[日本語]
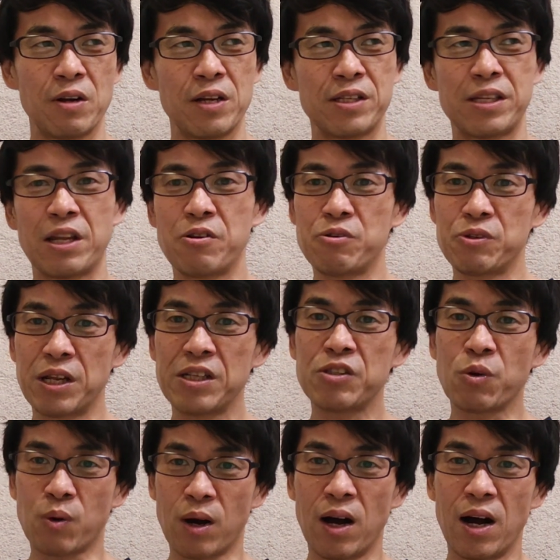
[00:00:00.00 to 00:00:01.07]
セルフレジ
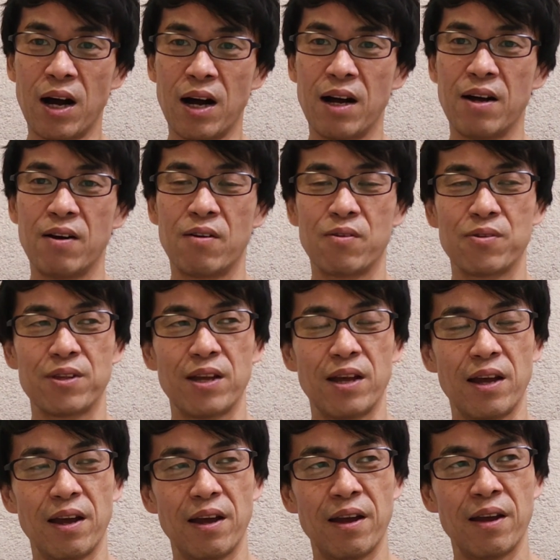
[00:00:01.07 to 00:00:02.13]
とかほん
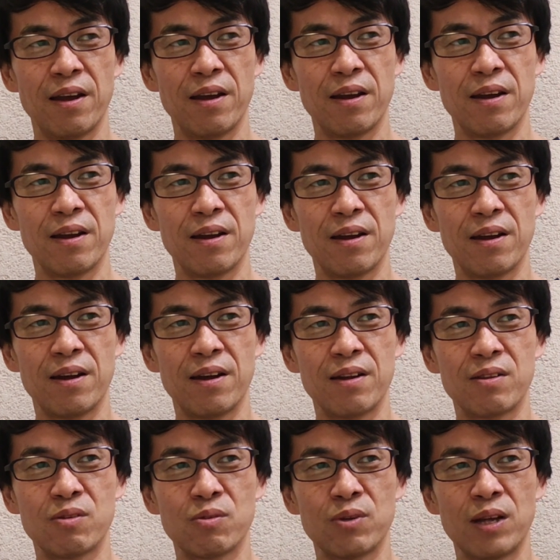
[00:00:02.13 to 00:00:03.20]
で、
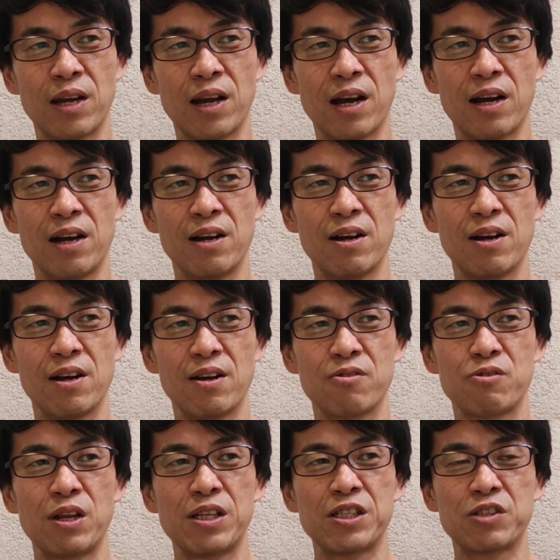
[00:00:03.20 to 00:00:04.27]
えー、っと何か
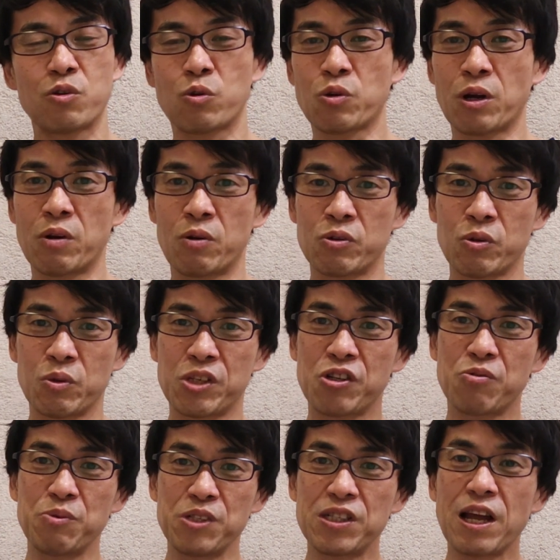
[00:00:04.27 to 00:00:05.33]
クレジットとかのその
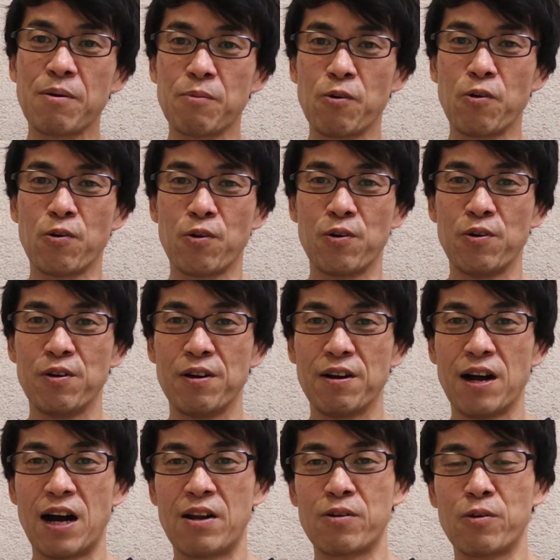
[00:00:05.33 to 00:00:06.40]
仕組み自体も
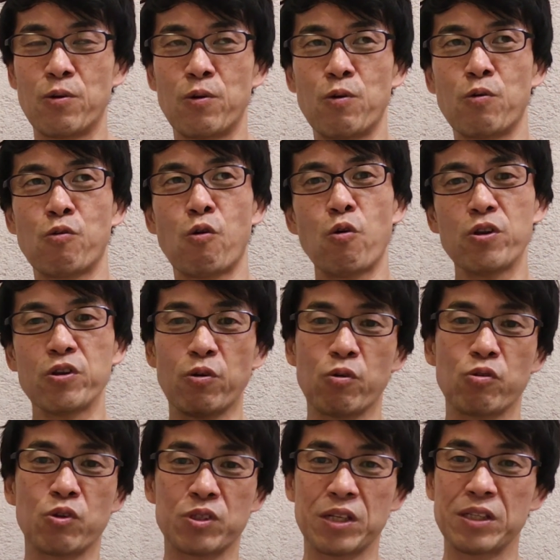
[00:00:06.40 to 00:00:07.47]
あのここにお
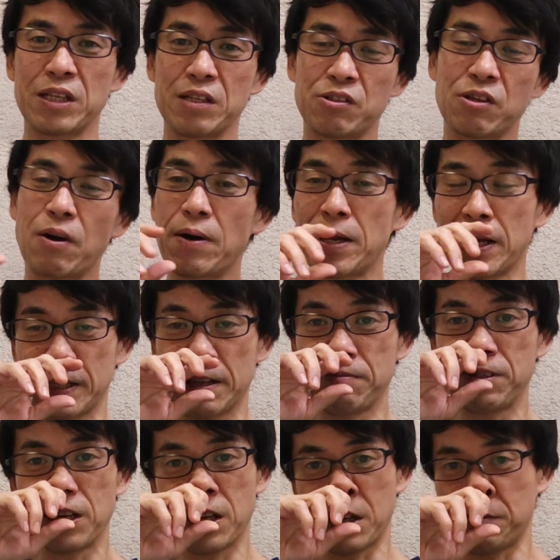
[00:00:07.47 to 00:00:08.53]
ると全然使わないんで
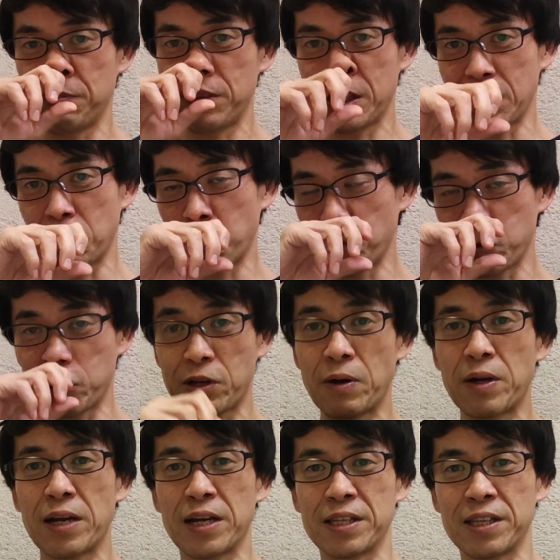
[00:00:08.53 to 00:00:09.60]
店や店やほぼ使
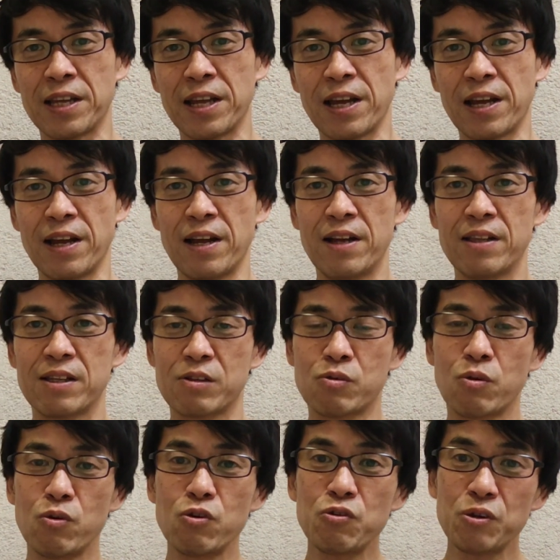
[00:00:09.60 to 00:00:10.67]
わないんで
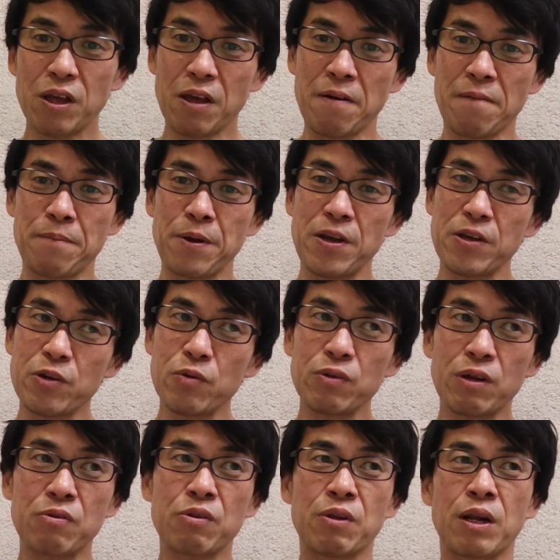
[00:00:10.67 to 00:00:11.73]
そういうね勉強
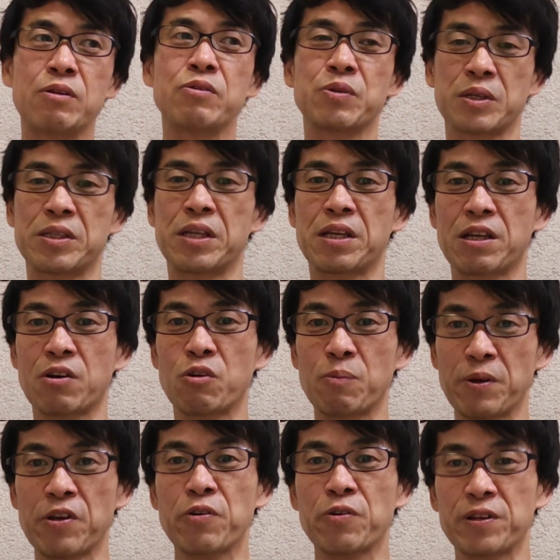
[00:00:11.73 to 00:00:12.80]
になるっていうのがあるんですよね接客の
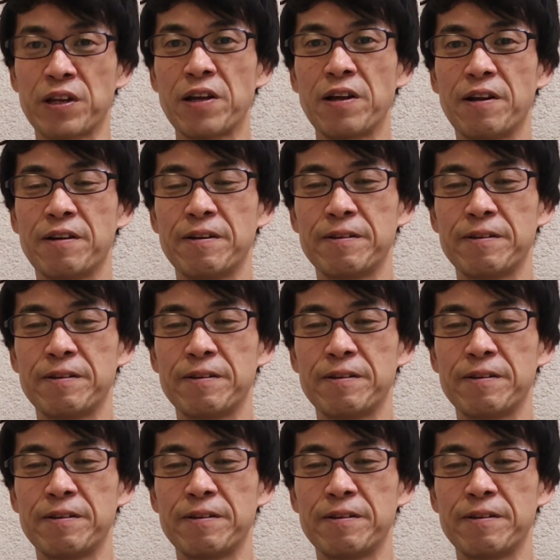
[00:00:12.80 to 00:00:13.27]
勉強にね